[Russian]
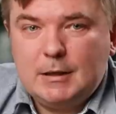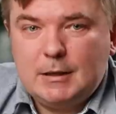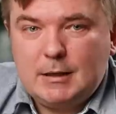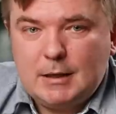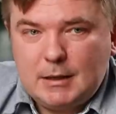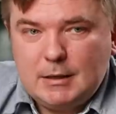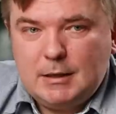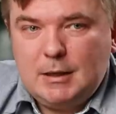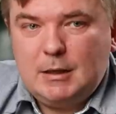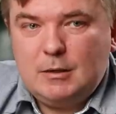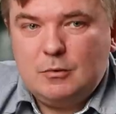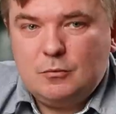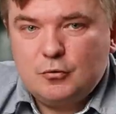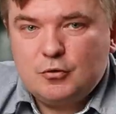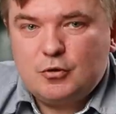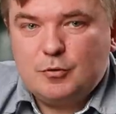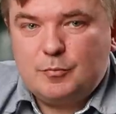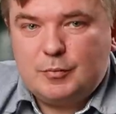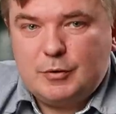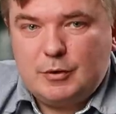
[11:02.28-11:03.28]
И тогда
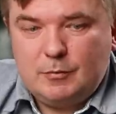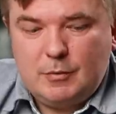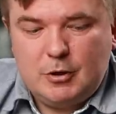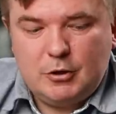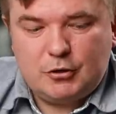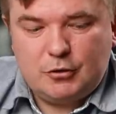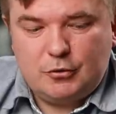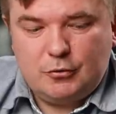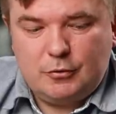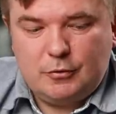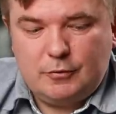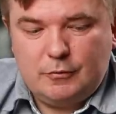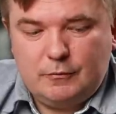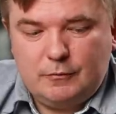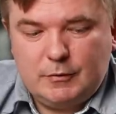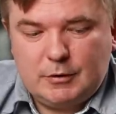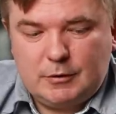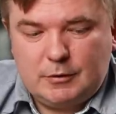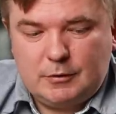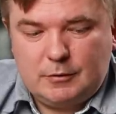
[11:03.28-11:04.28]
нужно понимать, что
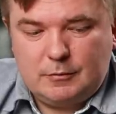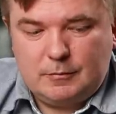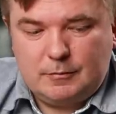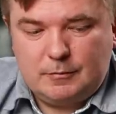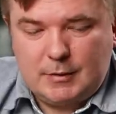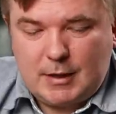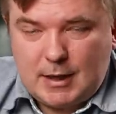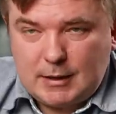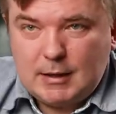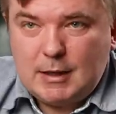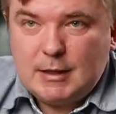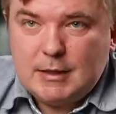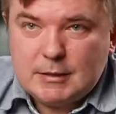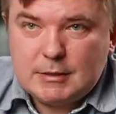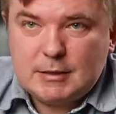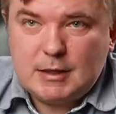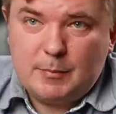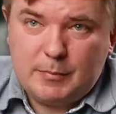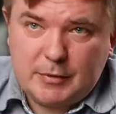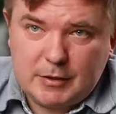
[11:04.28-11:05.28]
вот когда
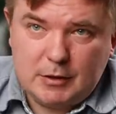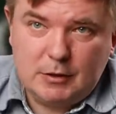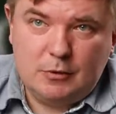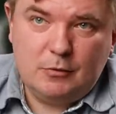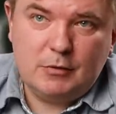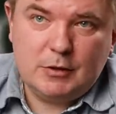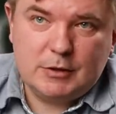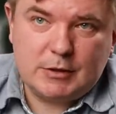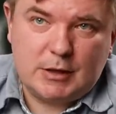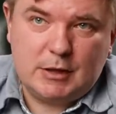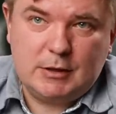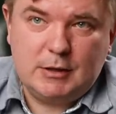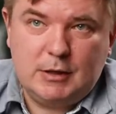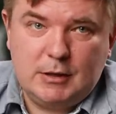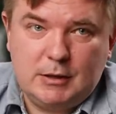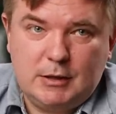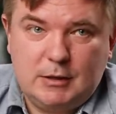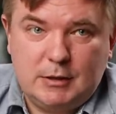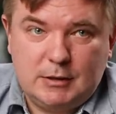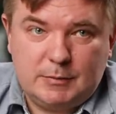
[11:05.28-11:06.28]
есть неопределенность, когда
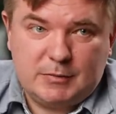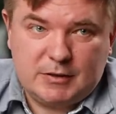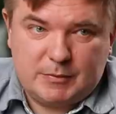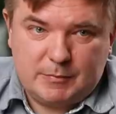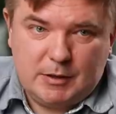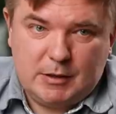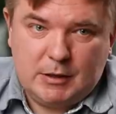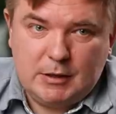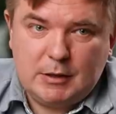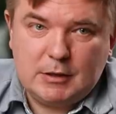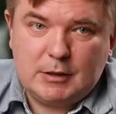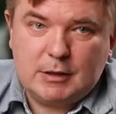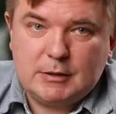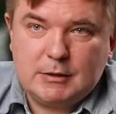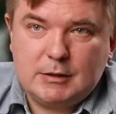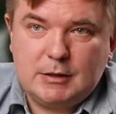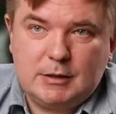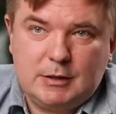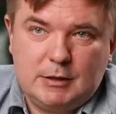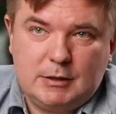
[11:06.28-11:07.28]
это есть, посмотрите на
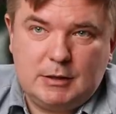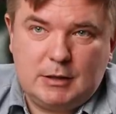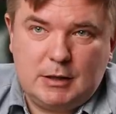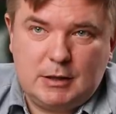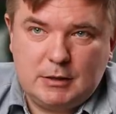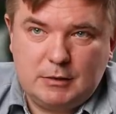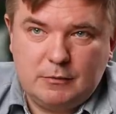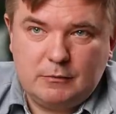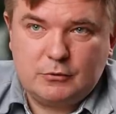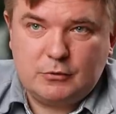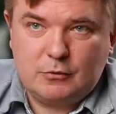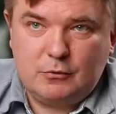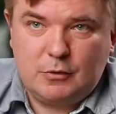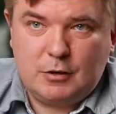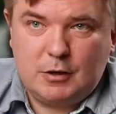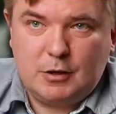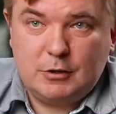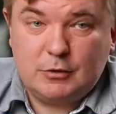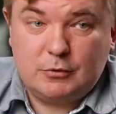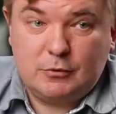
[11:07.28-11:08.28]
цены этих активов,
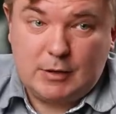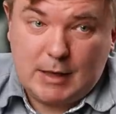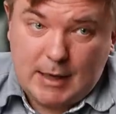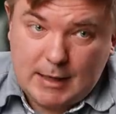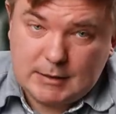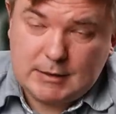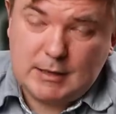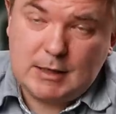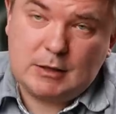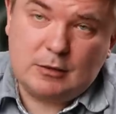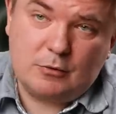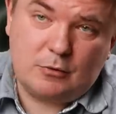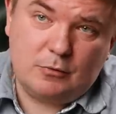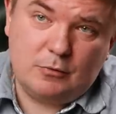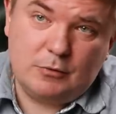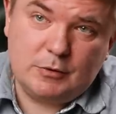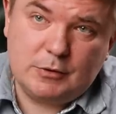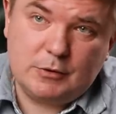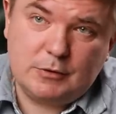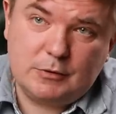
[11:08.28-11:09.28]
сколько они стоят. А если
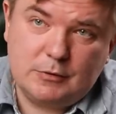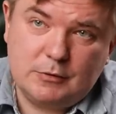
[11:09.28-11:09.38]
откроются?